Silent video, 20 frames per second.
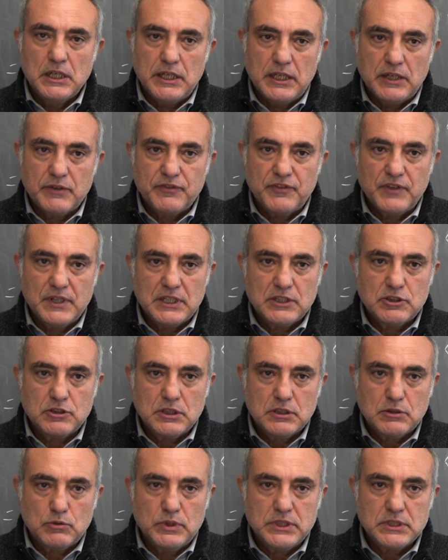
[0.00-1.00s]
e a
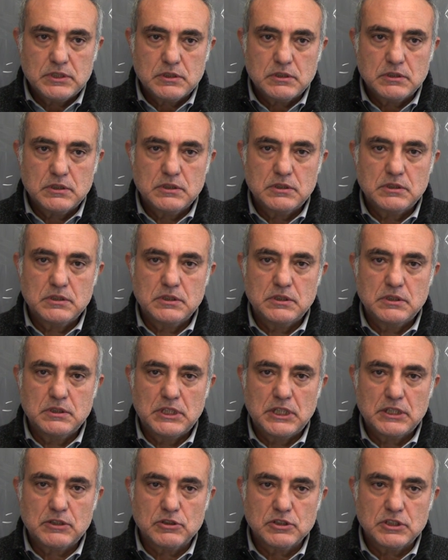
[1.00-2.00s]
fianco a
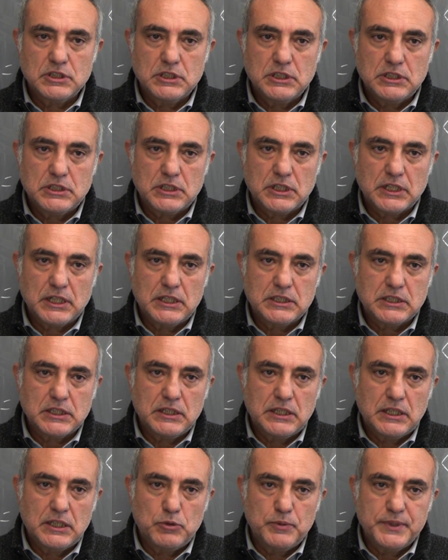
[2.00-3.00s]
questo la cosiddetta
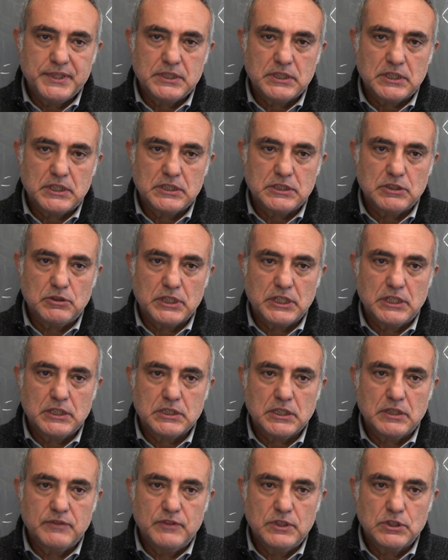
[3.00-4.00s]
realtà aumentata o
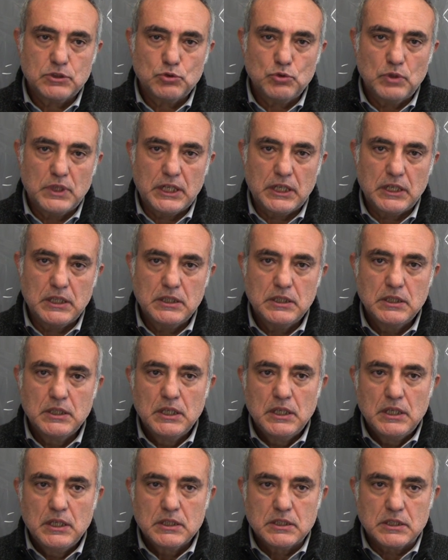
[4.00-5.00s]
realtà virtuale
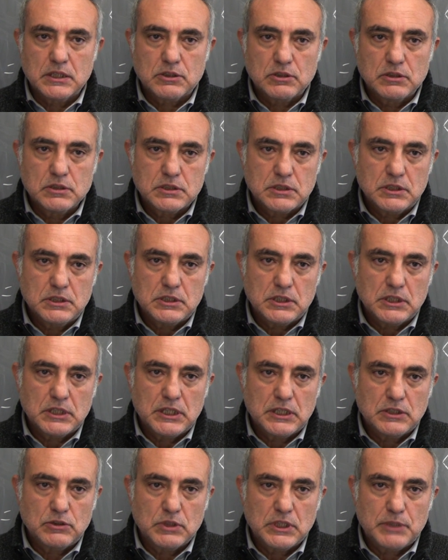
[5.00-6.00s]
che
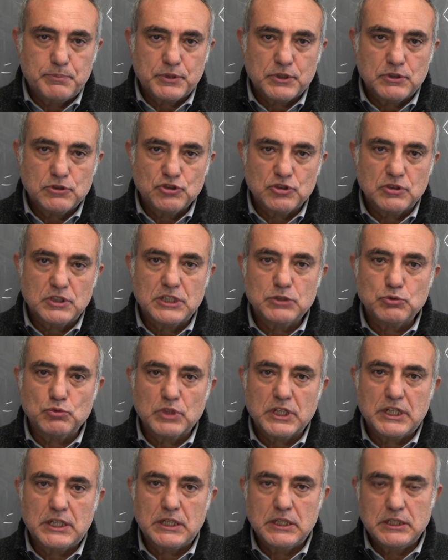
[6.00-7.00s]
consentiranno un approccio
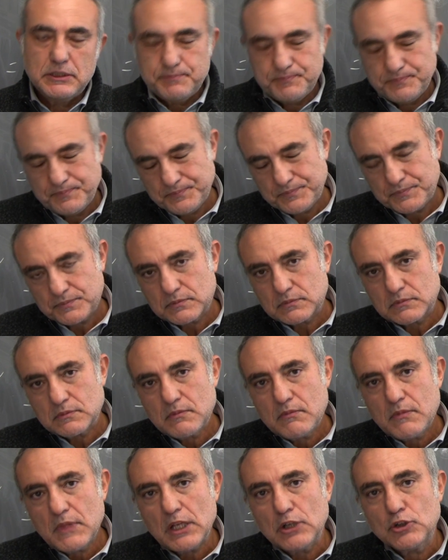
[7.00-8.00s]
naturale
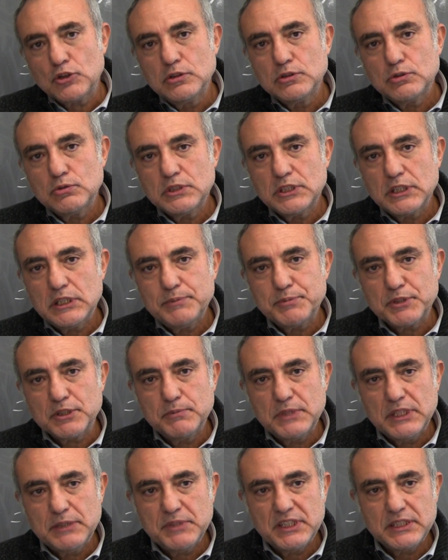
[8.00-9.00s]
con tutte le
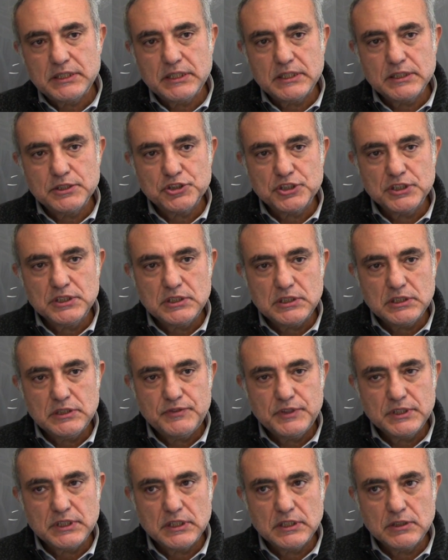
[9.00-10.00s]
problematiche
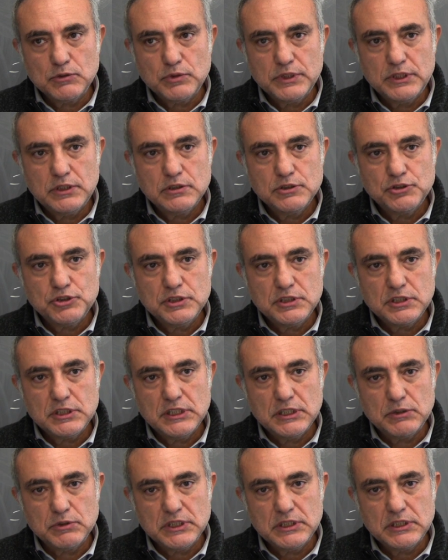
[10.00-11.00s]
scientifiche in cui non ci
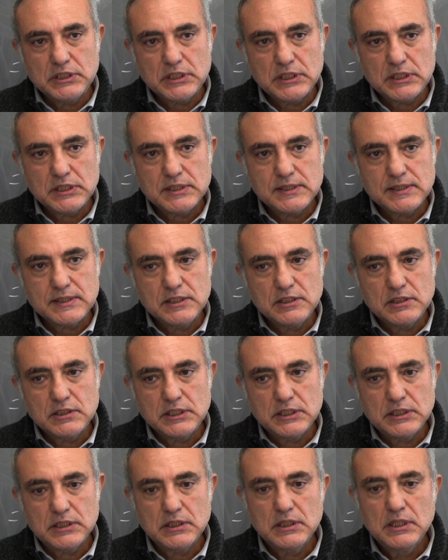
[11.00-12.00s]
sia
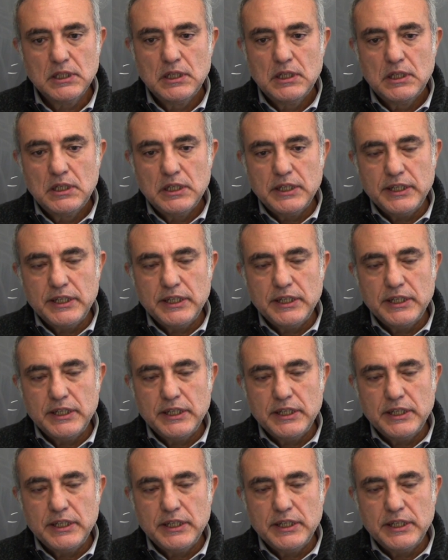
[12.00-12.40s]
un'interazione